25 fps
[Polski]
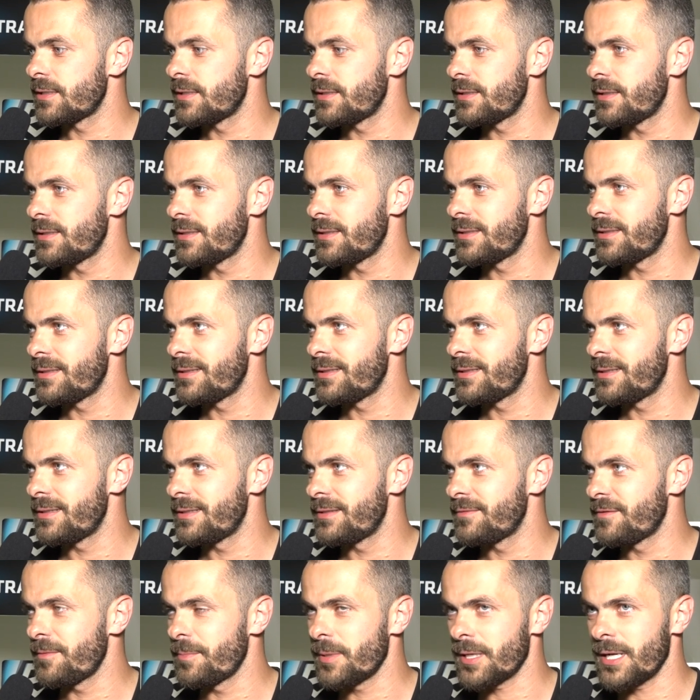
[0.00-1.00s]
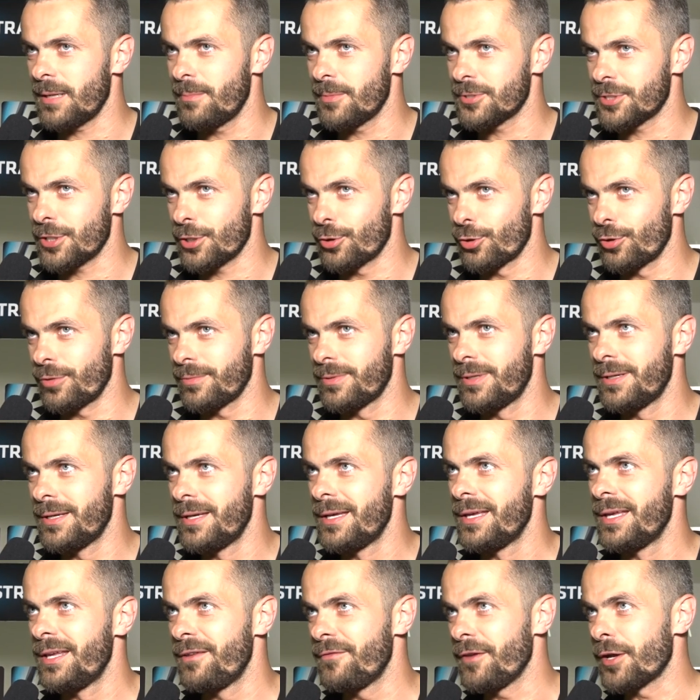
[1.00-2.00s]
E, wybieramy się
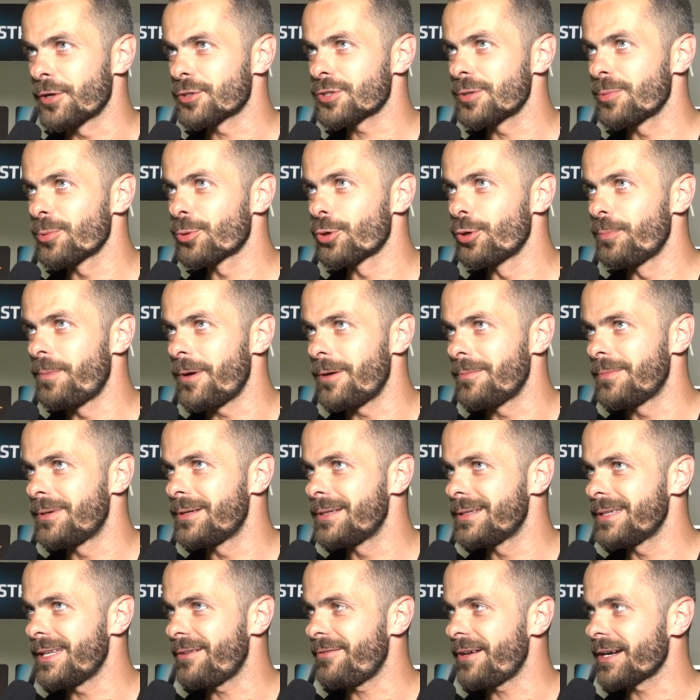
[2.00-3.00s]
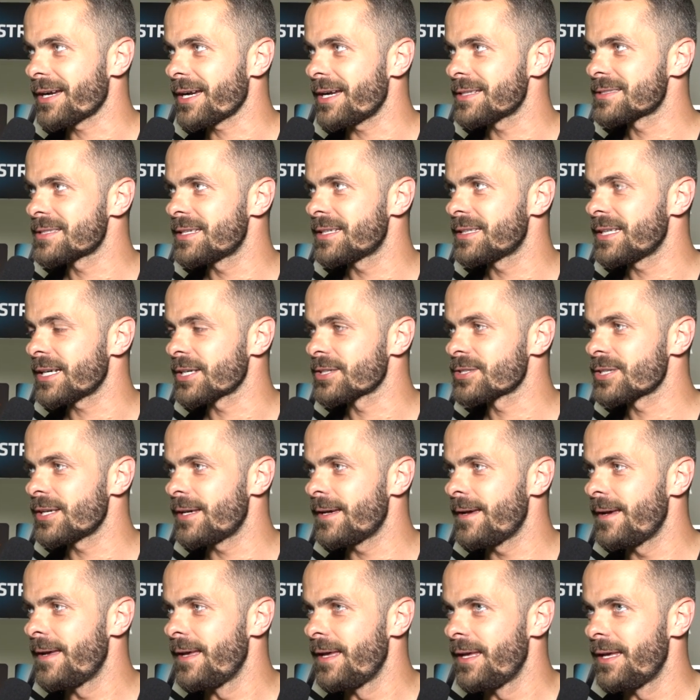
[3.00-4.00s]
większą grupą na wakacje,
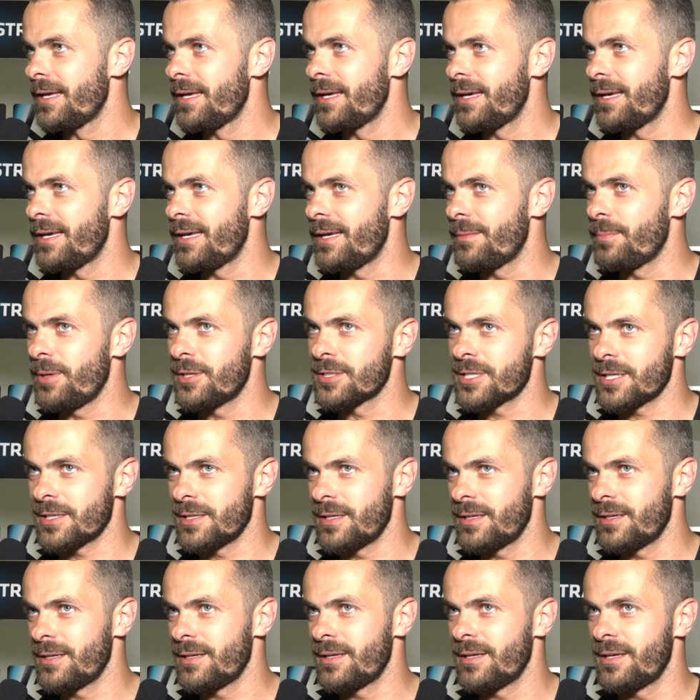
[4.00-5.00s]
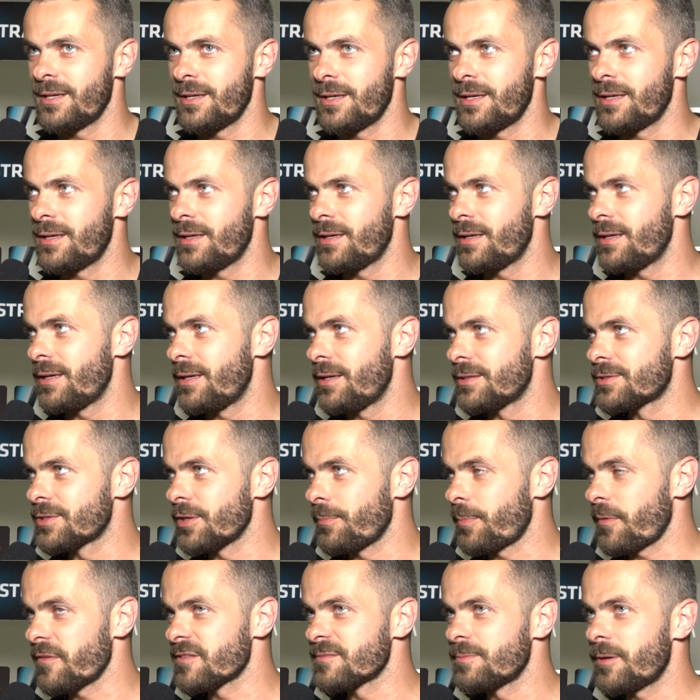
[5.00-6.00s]
także będzie
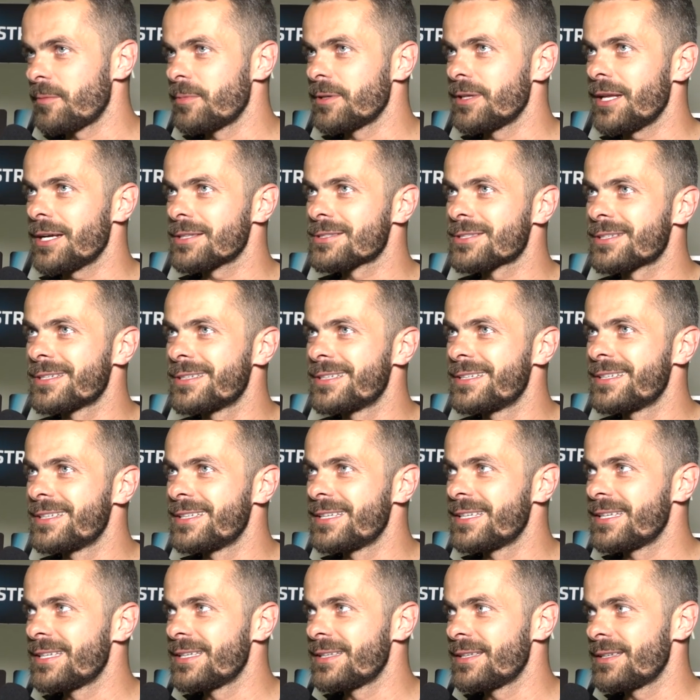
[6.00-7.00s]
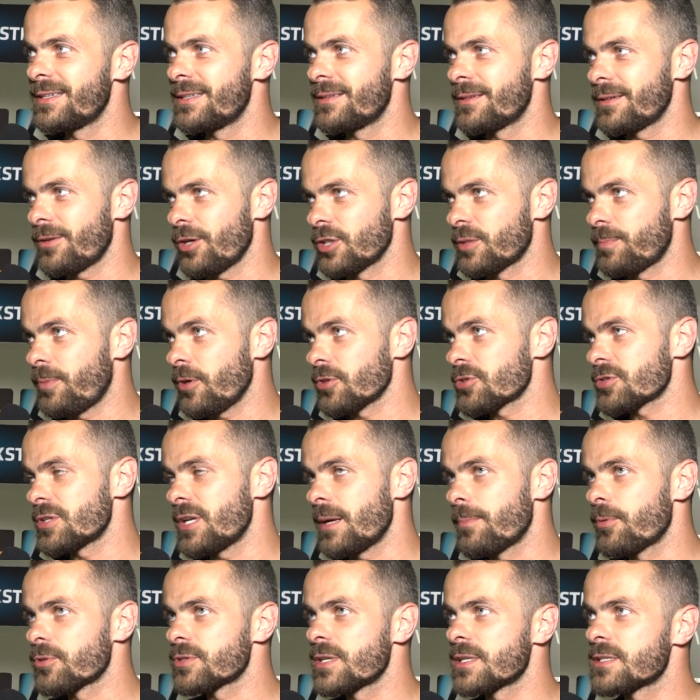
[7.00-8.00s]
co powspominać i
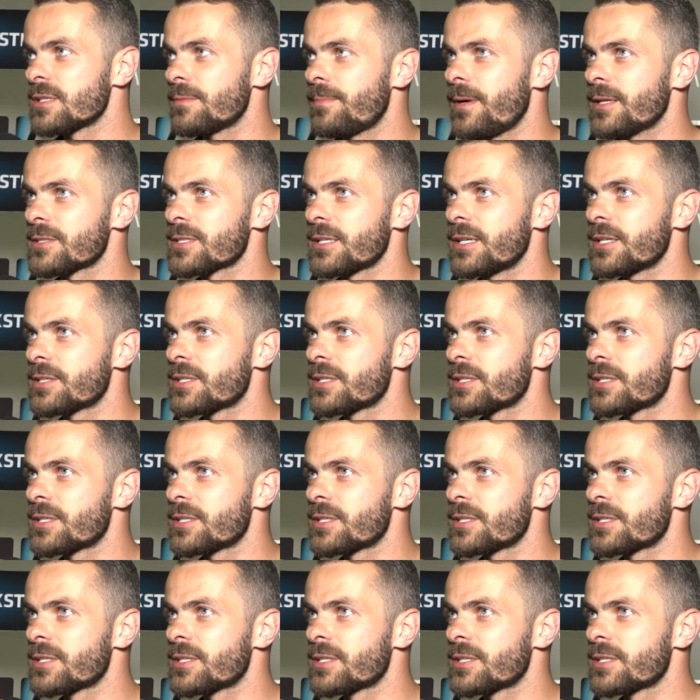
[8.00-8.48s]
odpocznę, a później zobaczę.